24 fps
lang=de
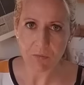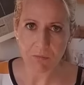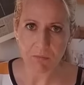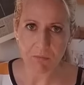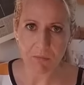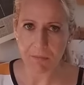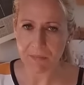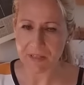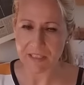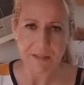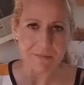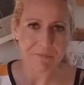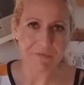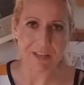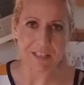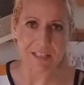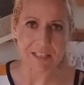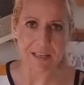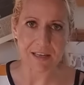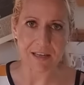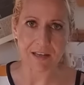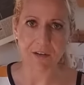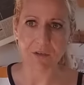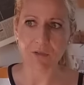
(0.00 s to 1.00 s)
rum mit dem
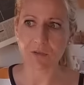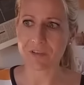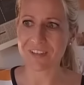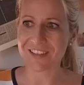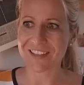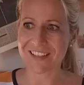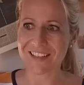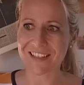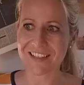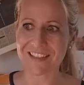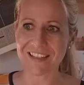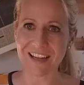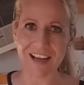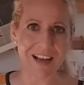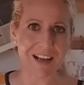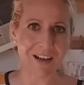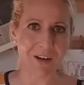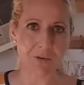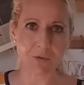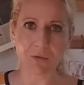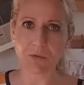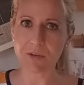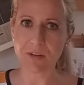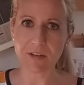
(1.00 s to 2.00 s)
Wasser und sind
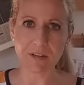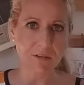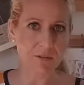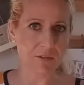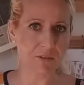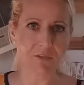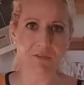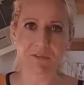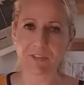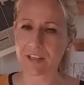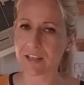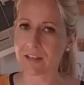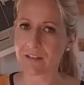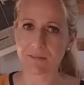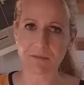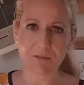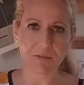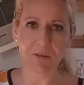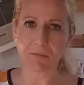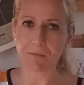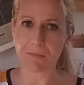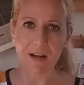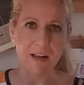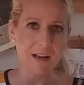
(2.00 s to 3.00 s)
da, ohne irgendwie
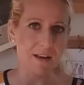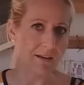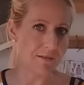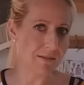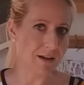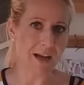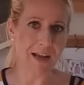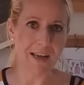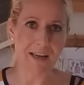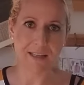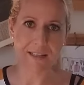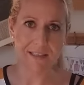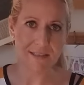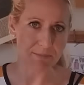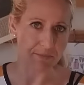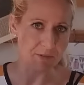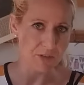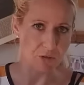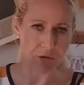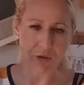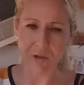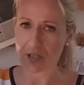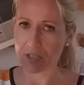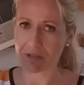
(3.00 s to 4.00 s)
nochmal heiß
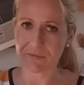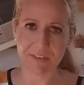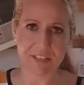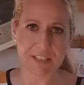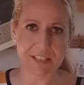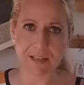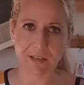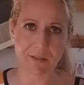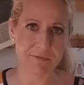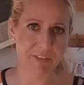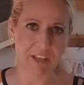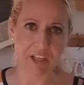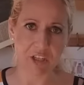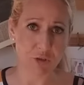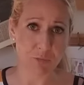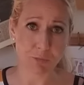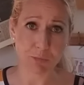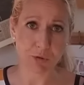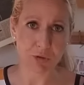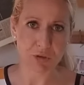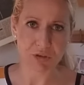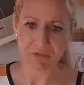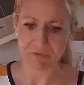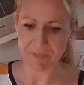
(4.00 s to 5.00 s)
mit kochendem Wasser
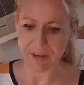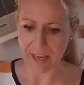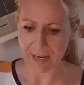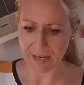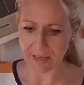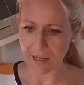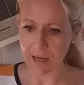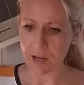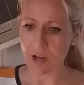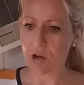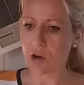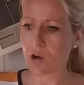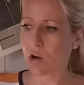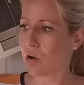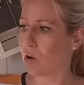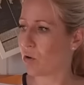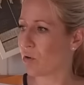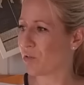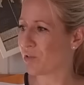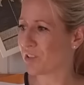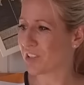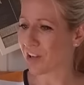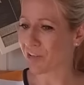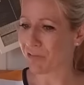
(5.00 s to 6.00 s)
weggespült zu werden.
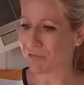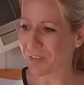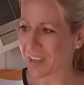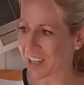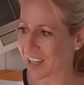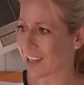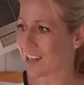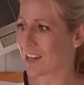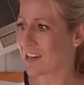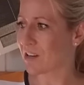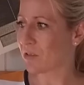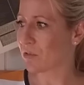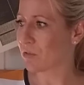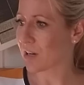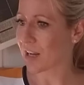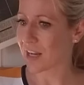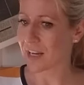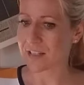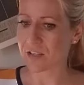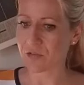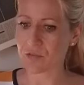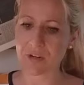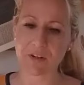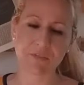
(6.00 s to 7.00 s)
Und auf dem Grill
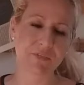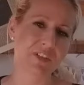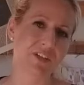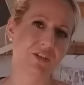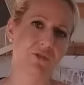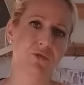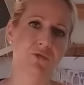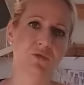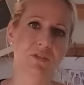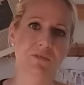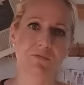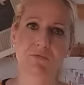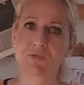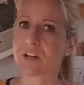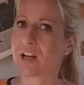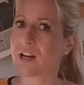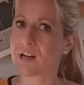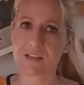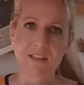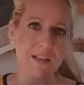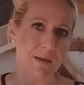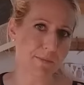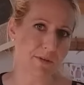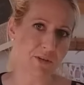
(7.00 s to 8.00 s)
oder in so einer Fritteuse wird
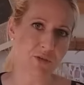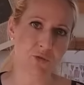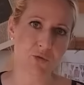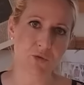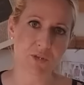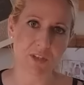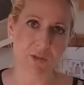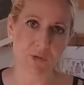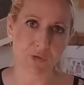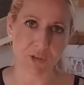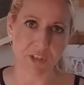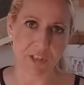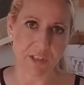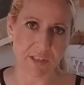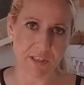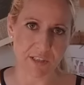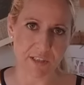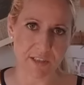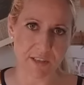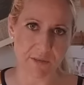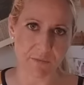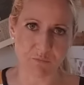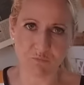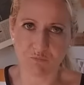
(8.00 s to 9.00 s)
alles abgetötet durch die
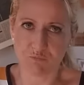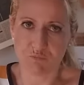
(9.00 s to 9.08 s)
Hitze.